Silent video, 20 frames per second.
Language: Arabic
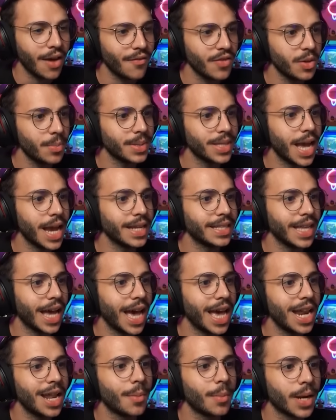في بدايه
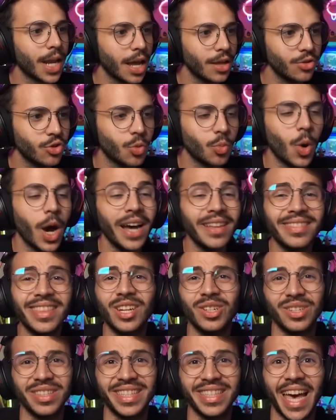عالم راندوم وحتى
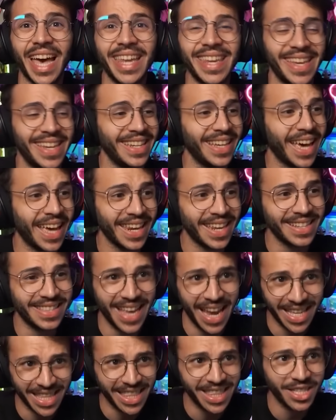رجعت قريه يعني قريه
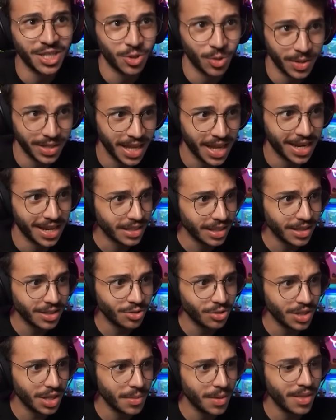ساعدتني شويتين ثلاث
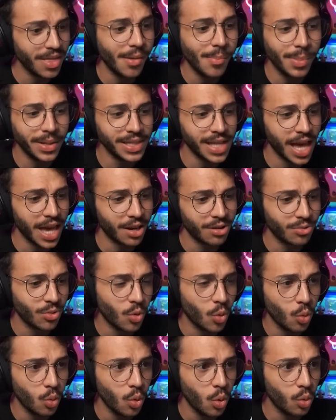شويتين ثلاث حبات ايرون
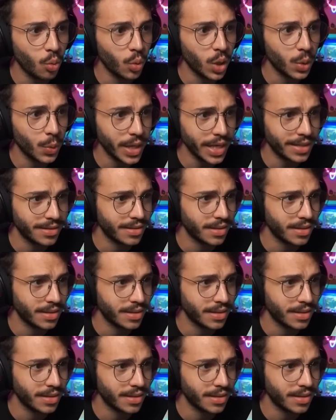والويت